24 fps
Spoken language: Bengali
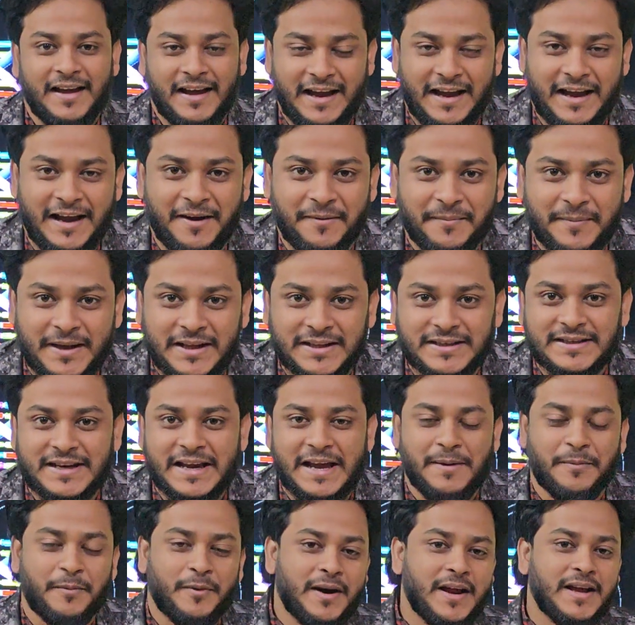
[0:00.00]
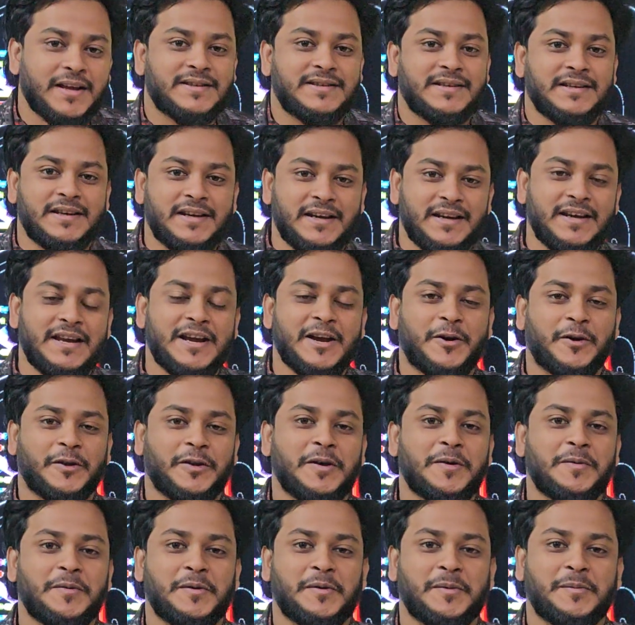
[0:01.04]
হ্যাঁ আমি আজকে এমন এক চিনি নিয়ে
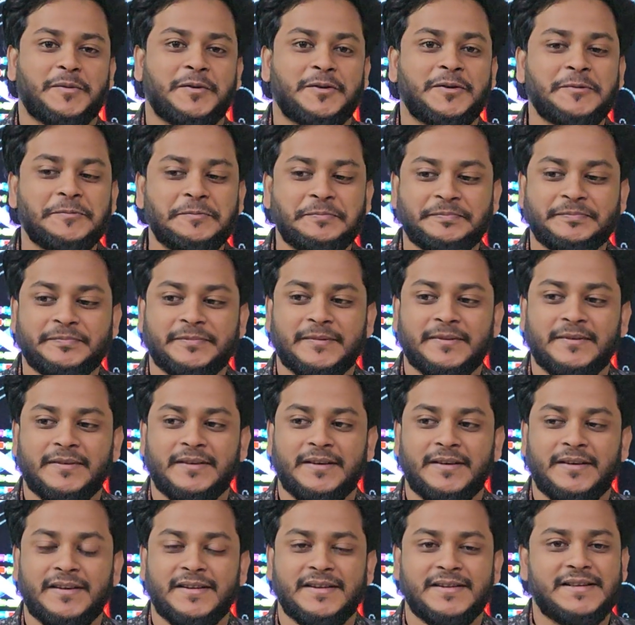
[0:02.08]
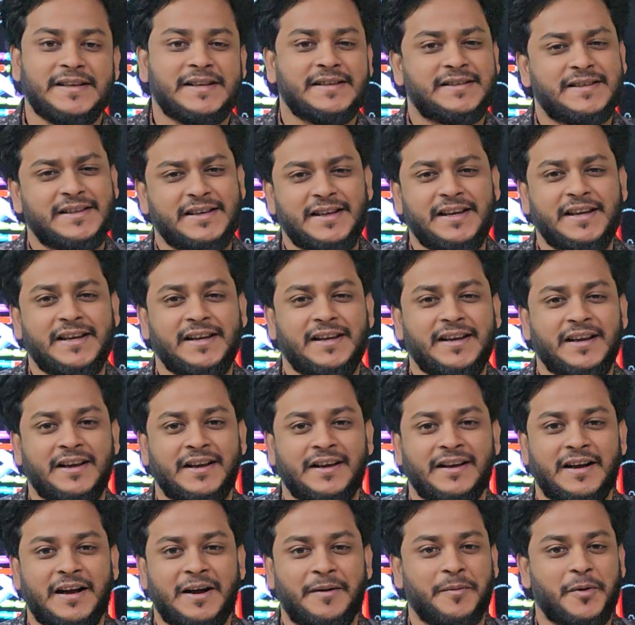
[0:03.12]
কথা বলবো যে চিনি
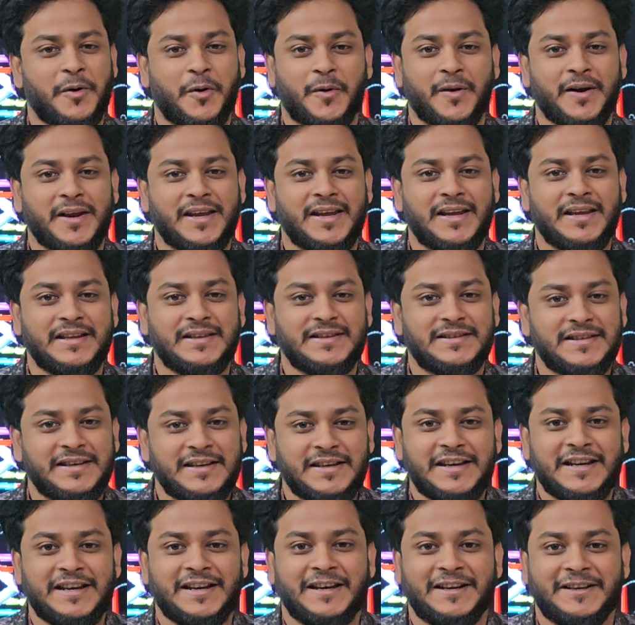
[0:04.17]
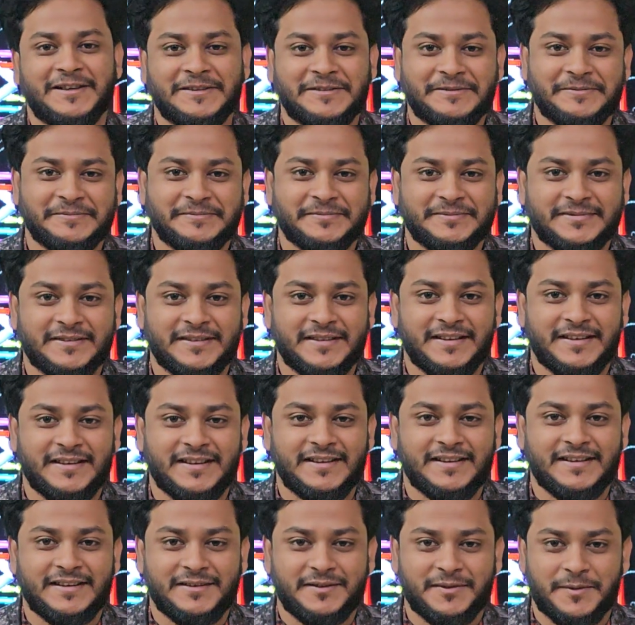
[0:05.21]
আমরা অনেকেই চিনি না
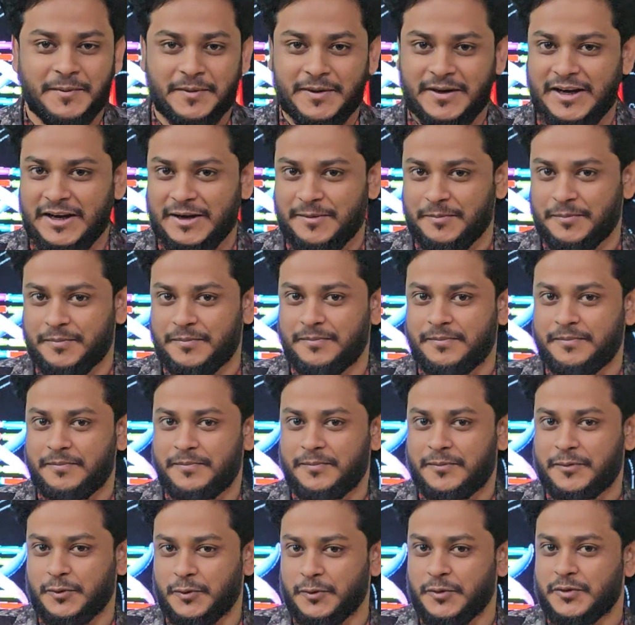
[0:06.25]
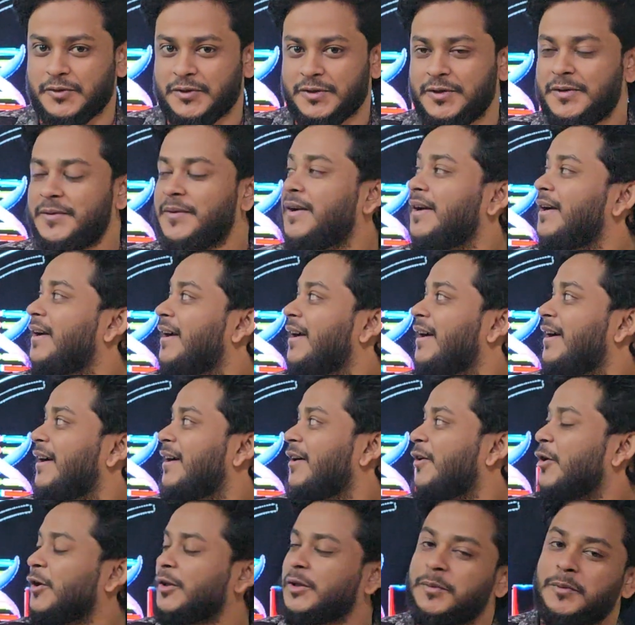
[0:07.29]
তোমরা ঠিক শুনছো
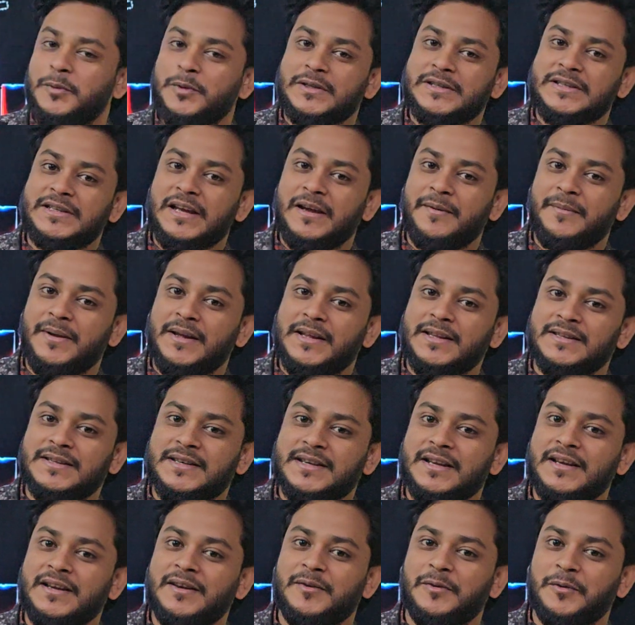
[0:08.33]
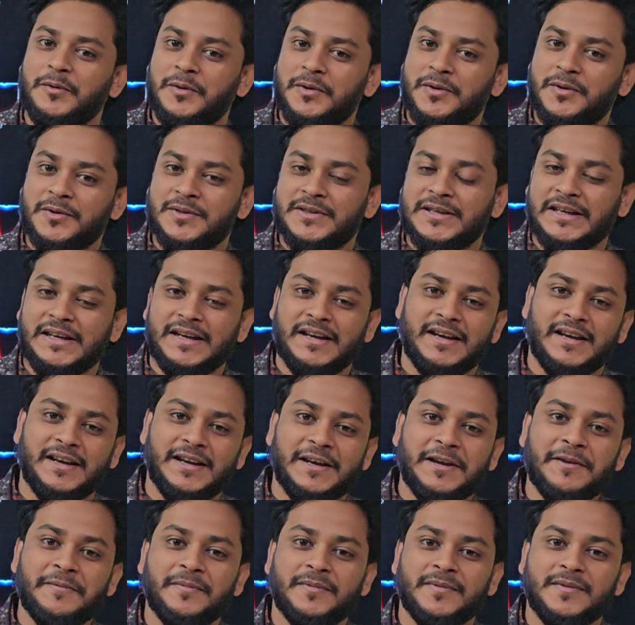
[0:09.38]
কথা বলছি আমি আজকে উল্টো চিনি
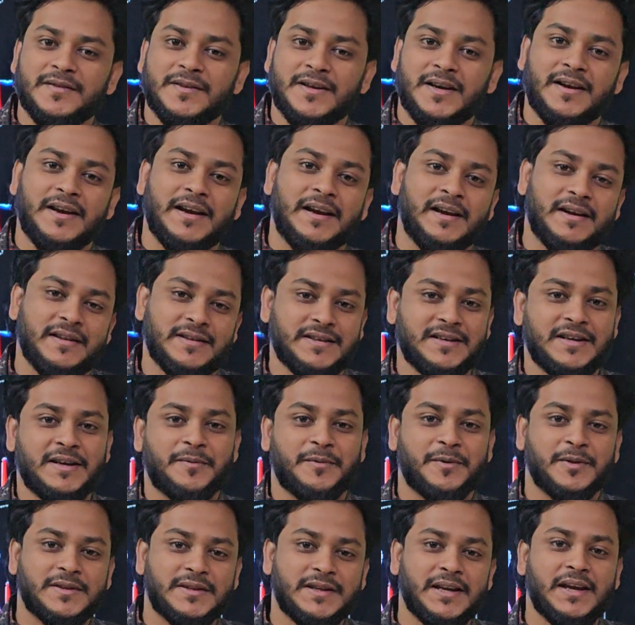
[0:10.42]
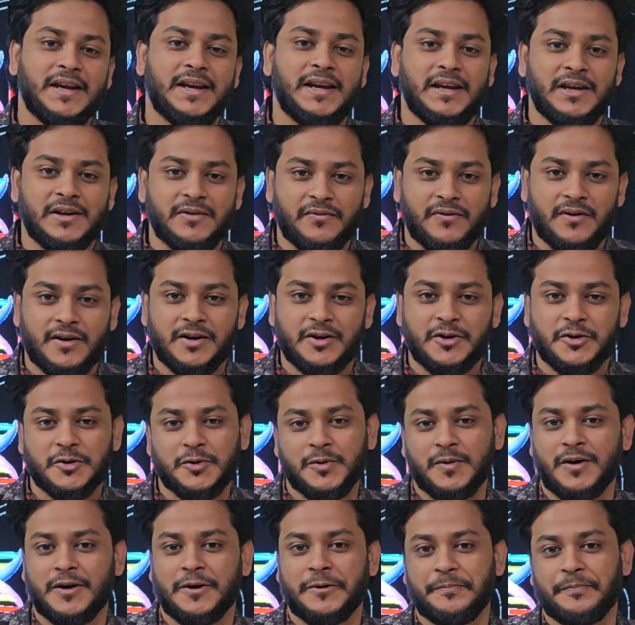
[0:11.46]
নিয়ে যার ইংরেজি নাম হচ্ছে ইনভার্ট
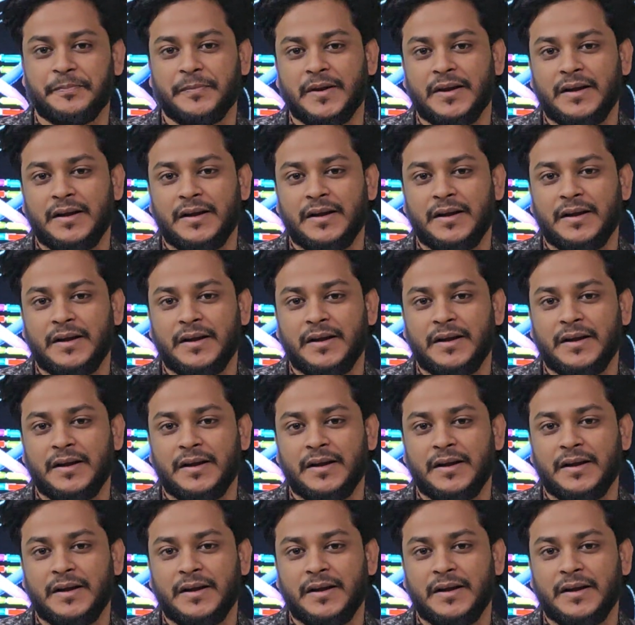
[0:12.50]
সুগার